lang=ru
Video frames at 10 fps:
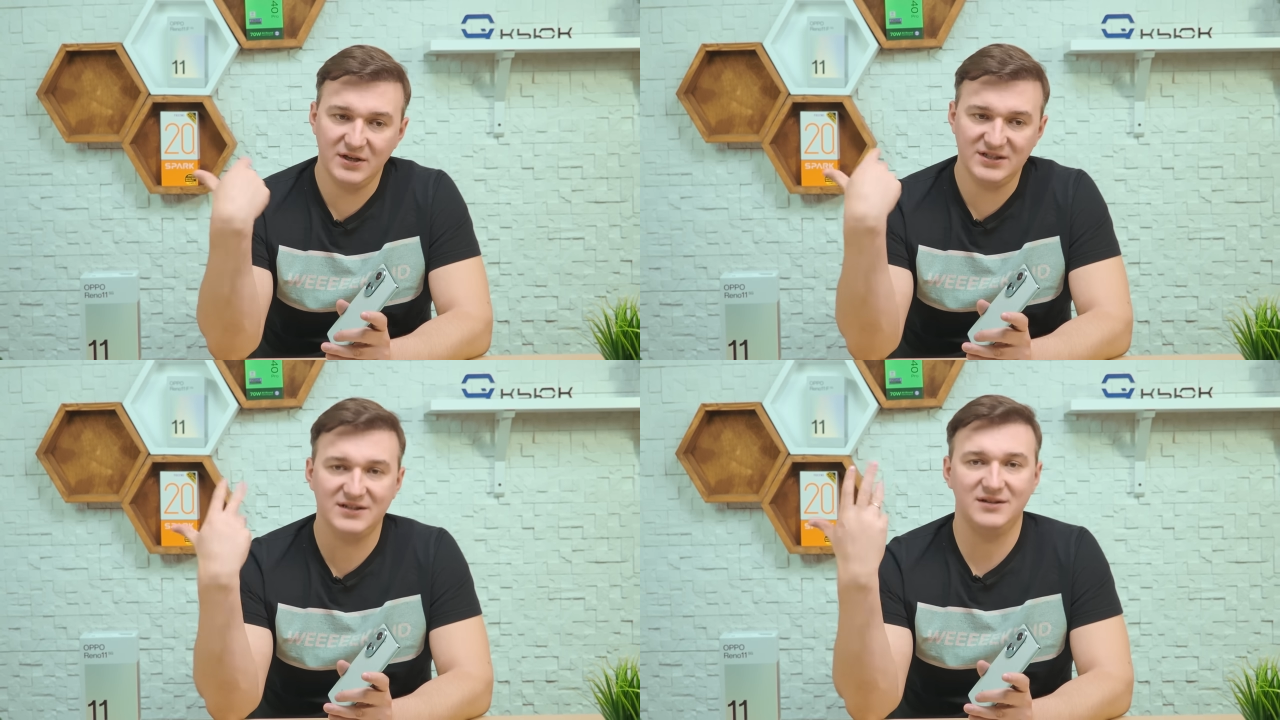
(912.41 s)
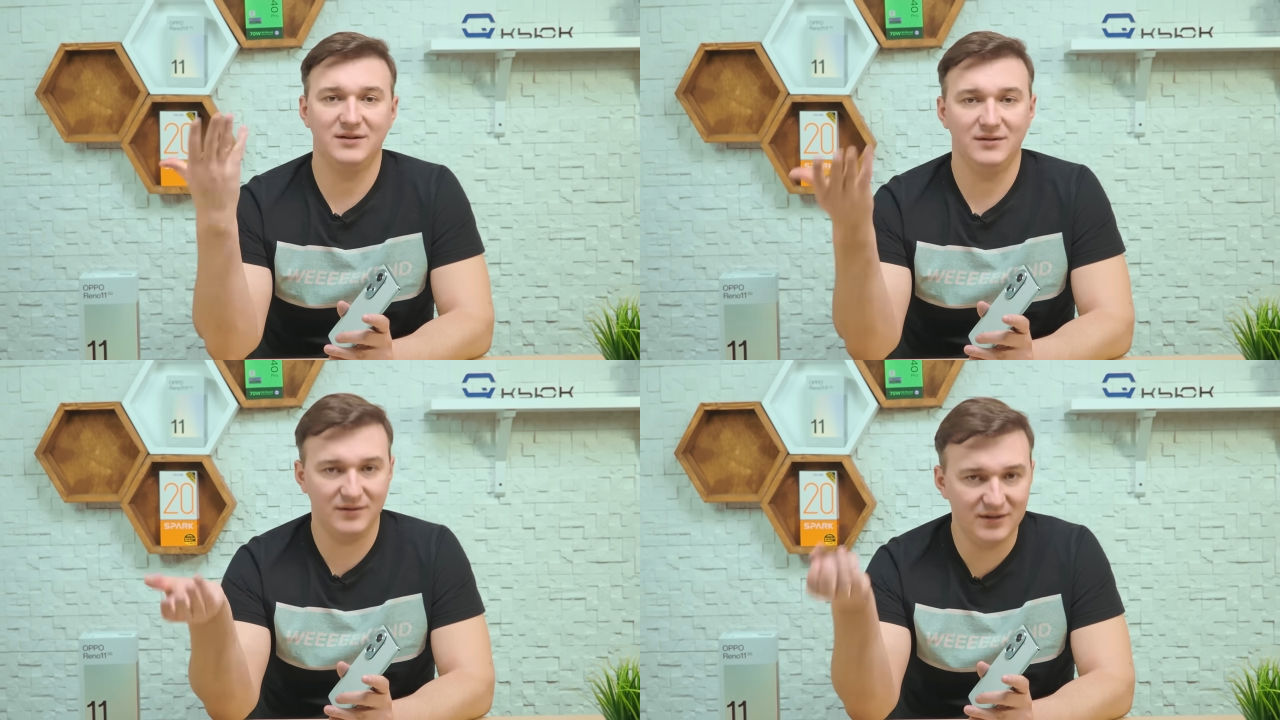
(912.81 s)

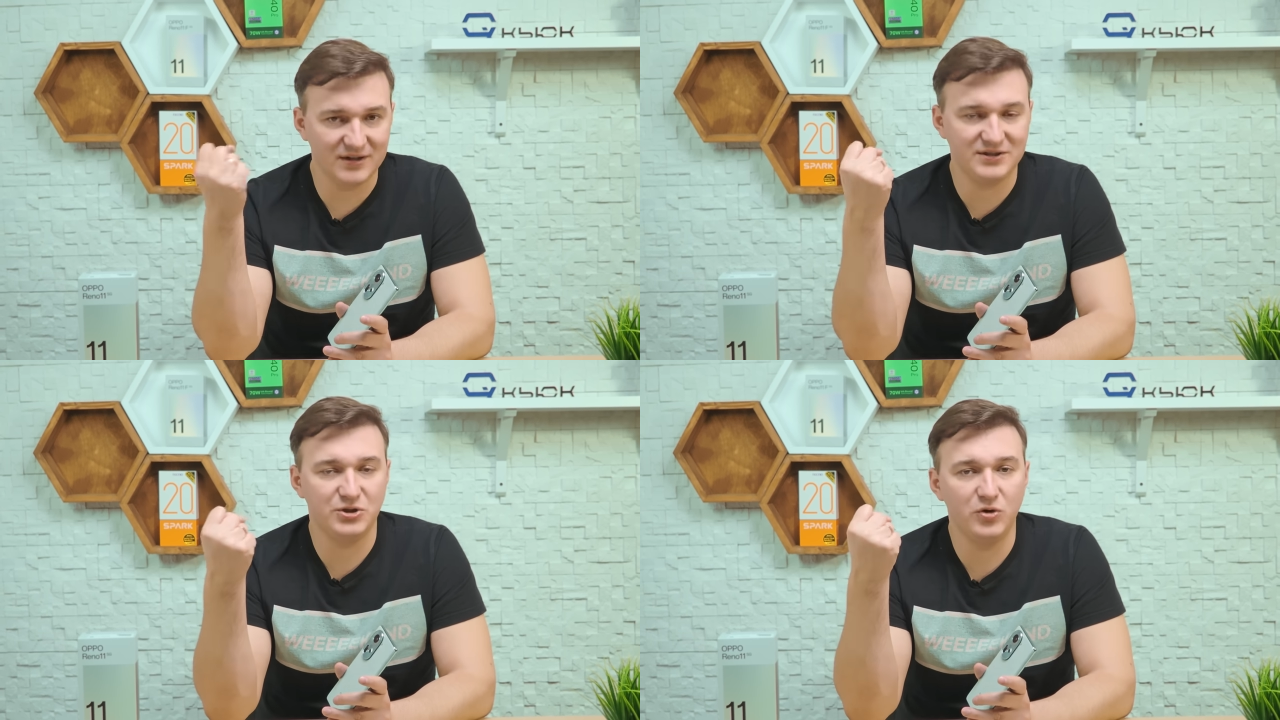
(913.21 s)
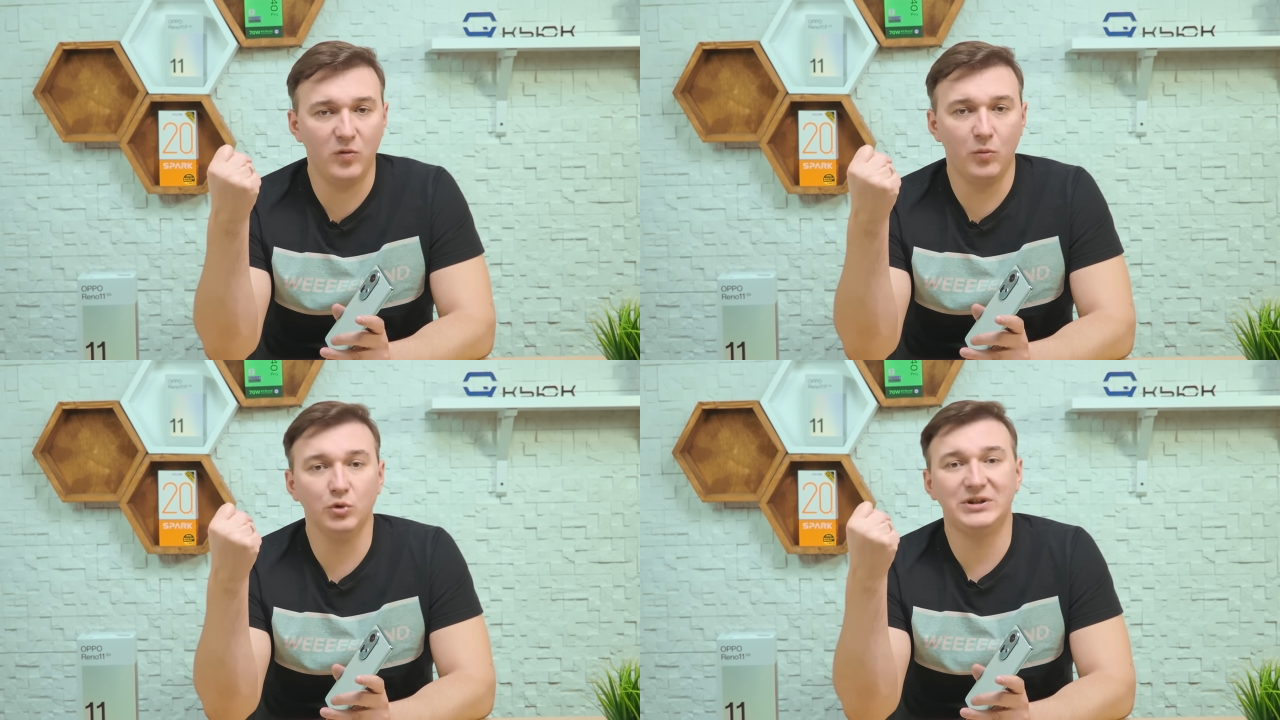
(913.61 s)
с
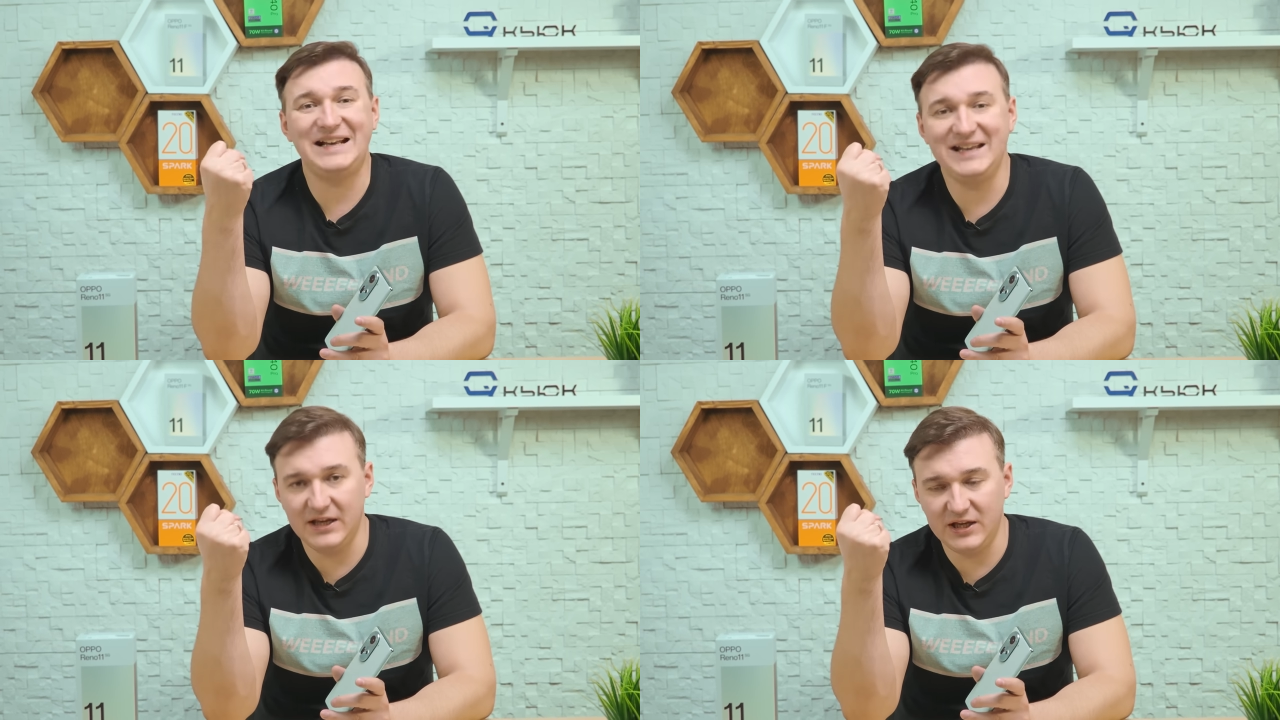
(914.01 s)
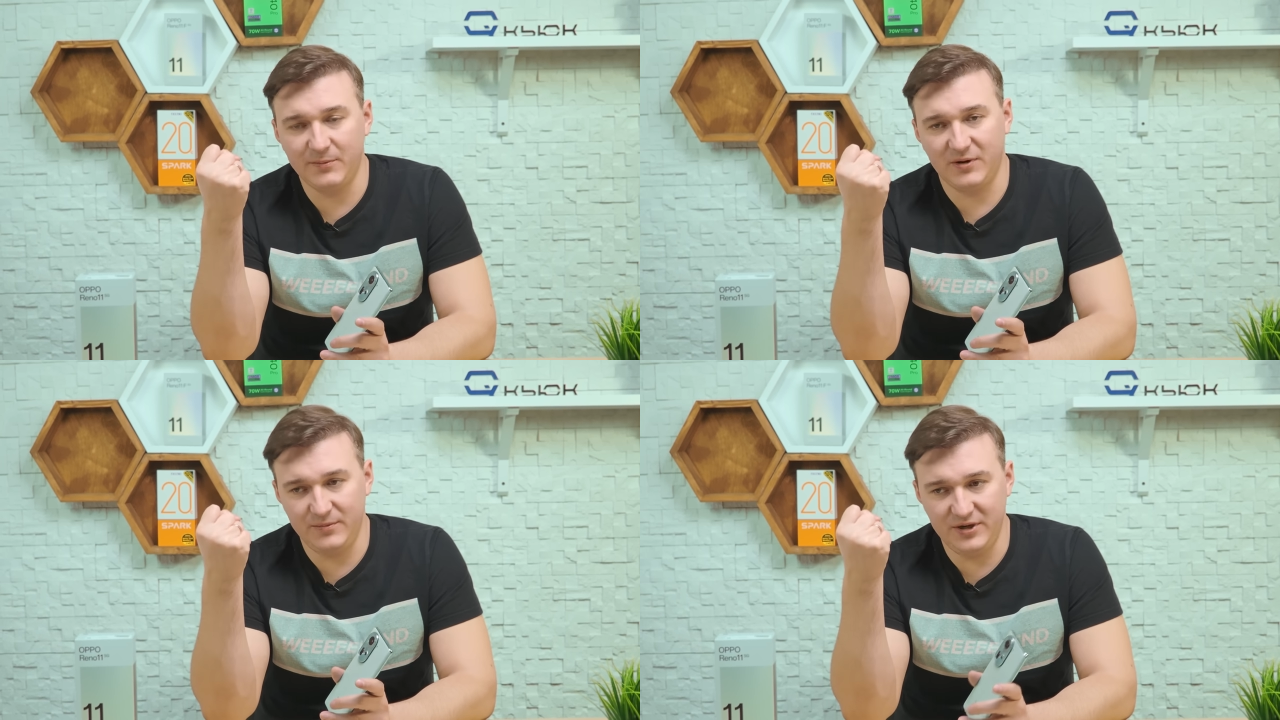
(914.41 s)
нейросетевым
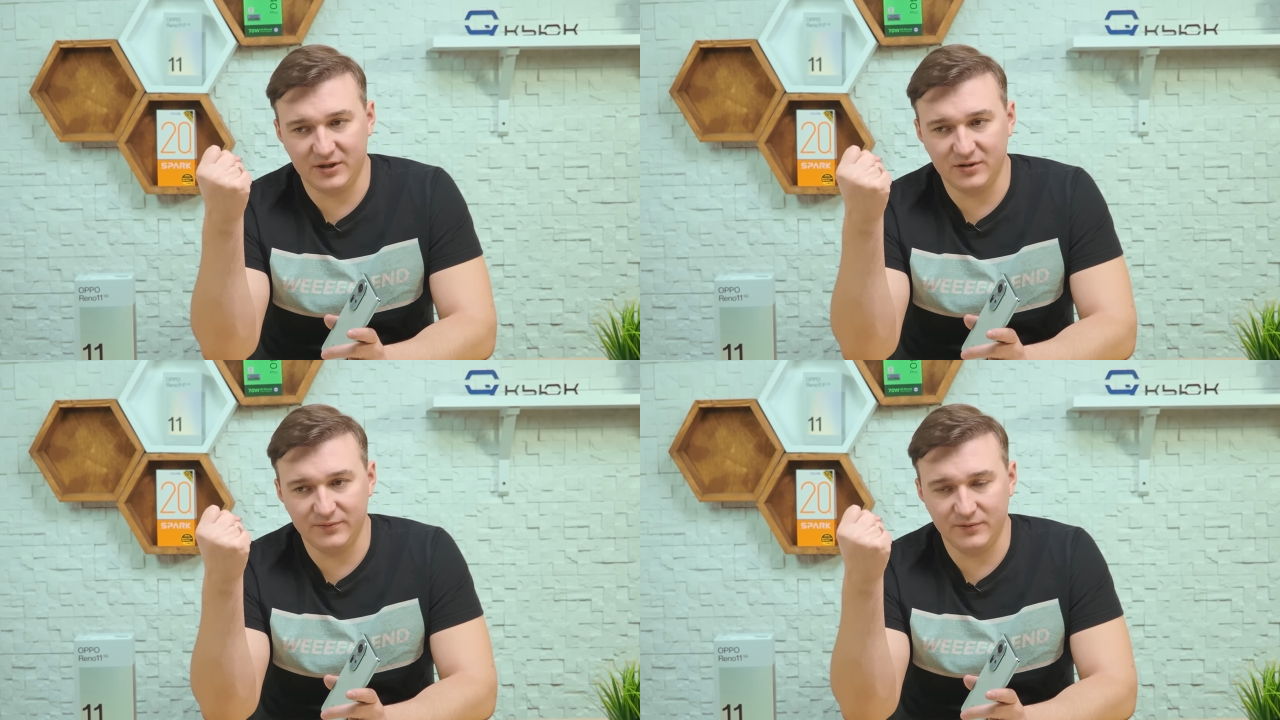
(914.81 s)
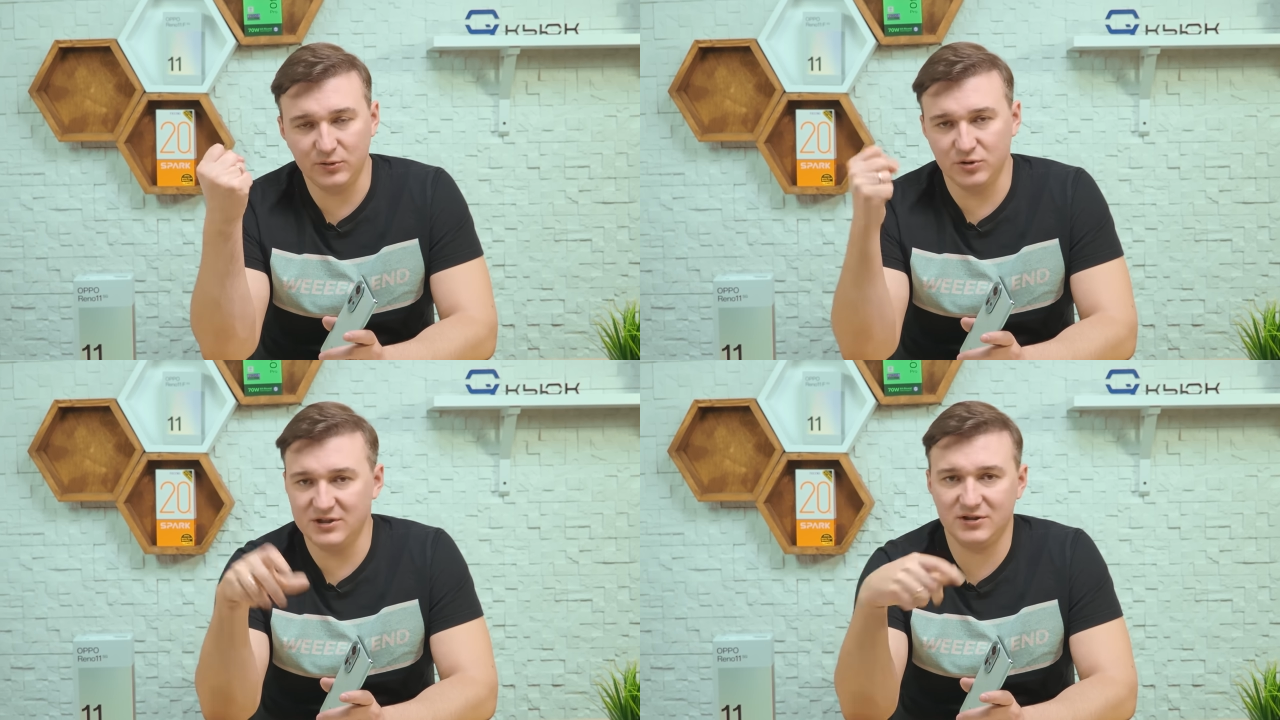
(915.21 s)
удалением объектов. Да,
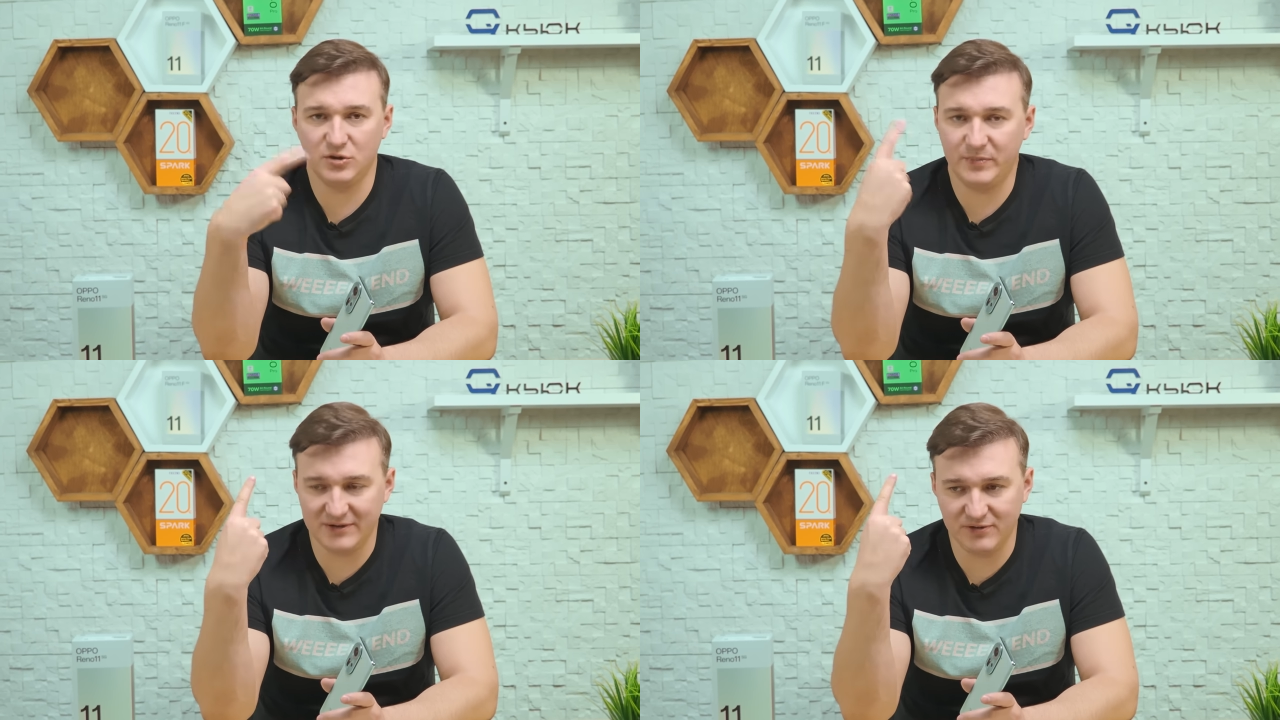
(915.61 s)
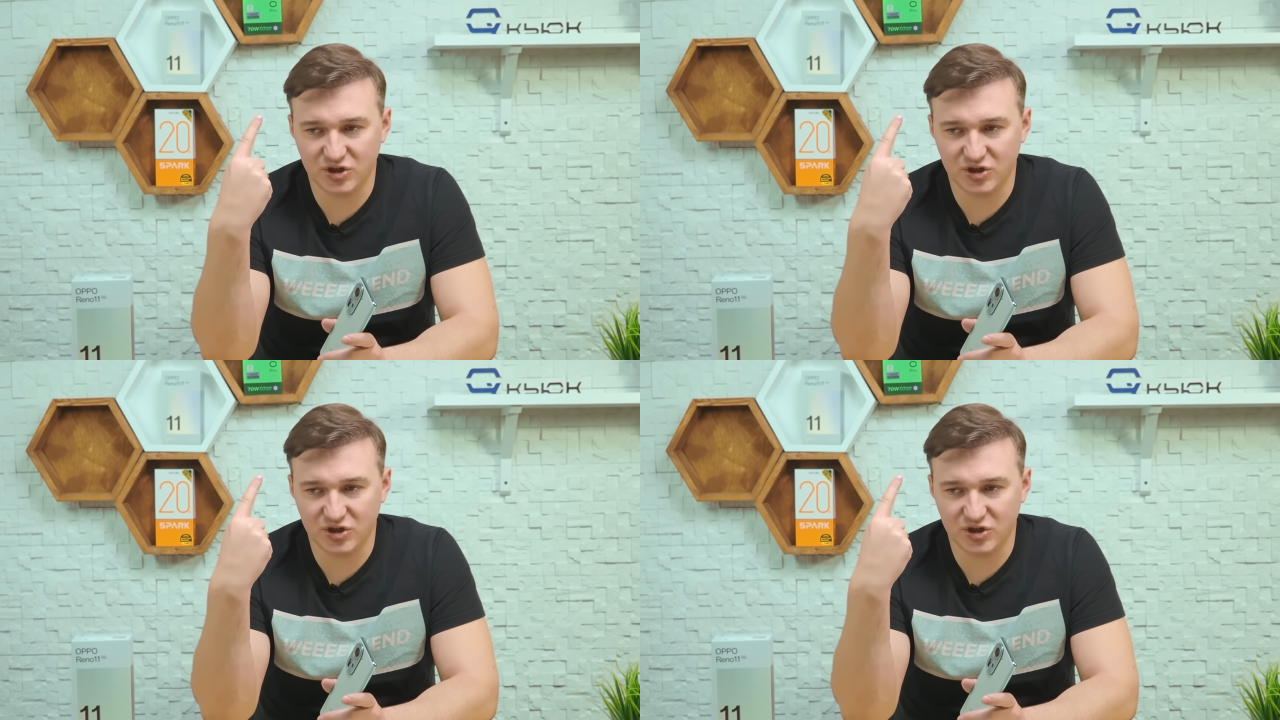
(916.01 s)
то есть это же первый